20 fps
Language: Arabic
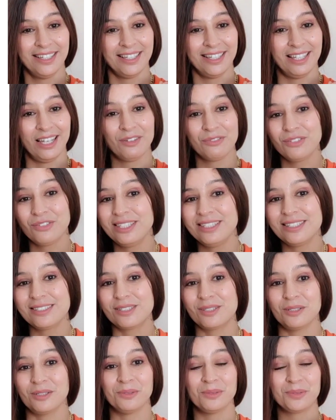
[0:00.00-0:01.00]
لا
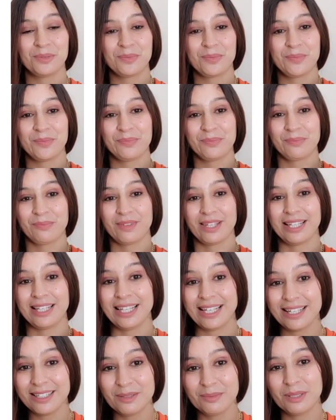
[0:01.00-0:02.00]
فينيسيون
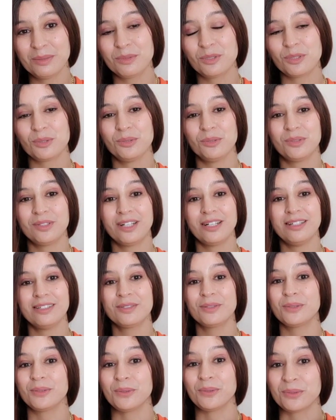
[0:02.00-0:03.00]
الخدمه المتقونه
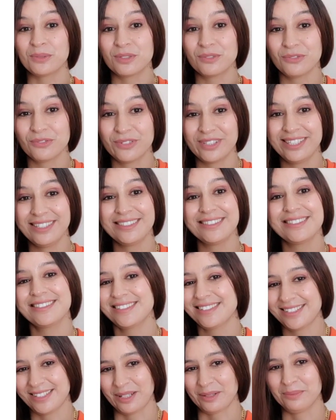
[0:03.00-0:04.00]
وصفي
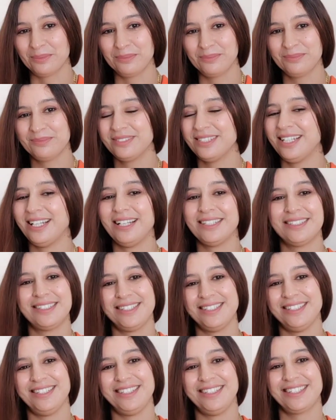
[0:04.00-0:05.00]
تشرب
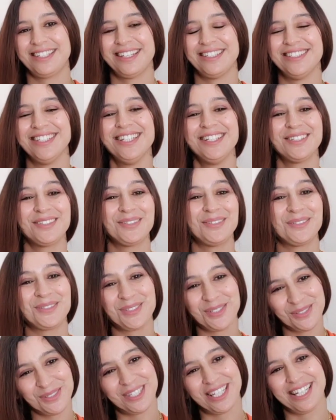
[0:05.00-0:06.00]
هادشي اللي كاين
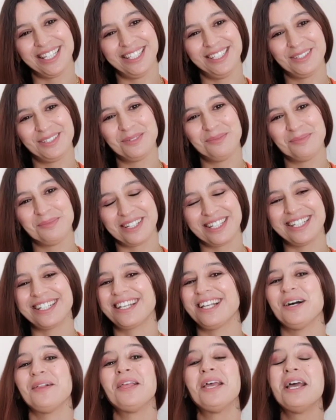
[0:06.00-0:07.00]
دونك شكرا لكم مره
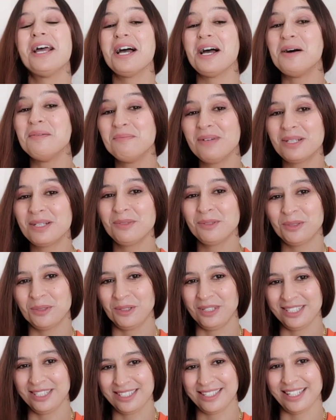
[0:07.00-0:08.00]
اخرى اما
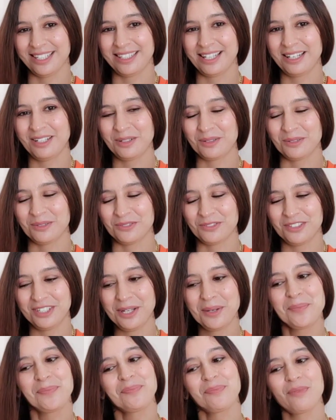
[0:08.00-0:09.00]
الموضوع اللي جيت نهضر لكم
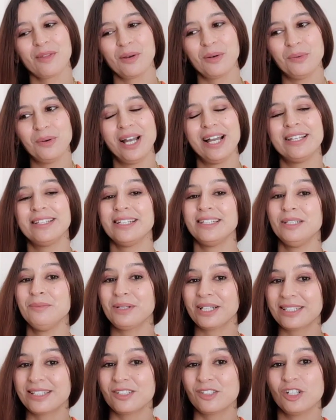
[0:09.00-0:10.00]
فيه هو انني
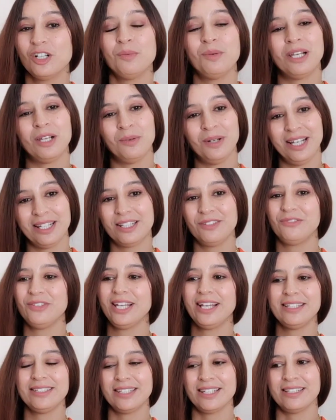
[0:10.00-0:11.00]
بغيت نجاوب على واحد
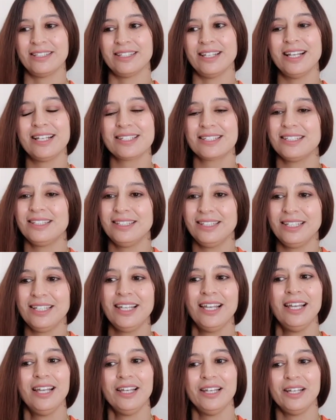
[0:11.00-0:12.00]
الفئه ديال الناس اللي
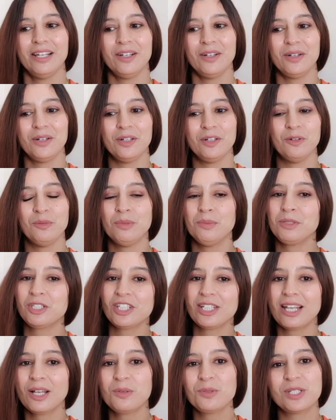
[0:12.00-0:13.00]
آه، هما
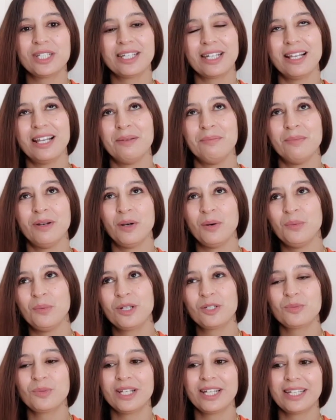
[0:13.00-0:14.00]
ماشي قالوا شي كلام ما
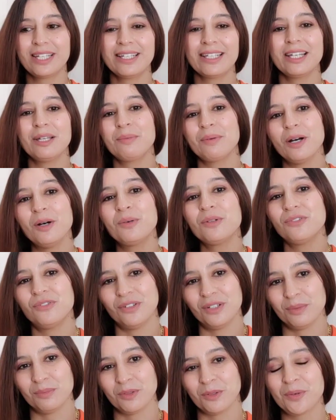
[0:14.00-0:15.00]
هوش ولكن غير بغاو
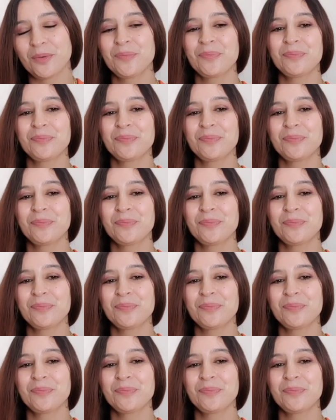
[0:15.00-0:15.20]
يفهموا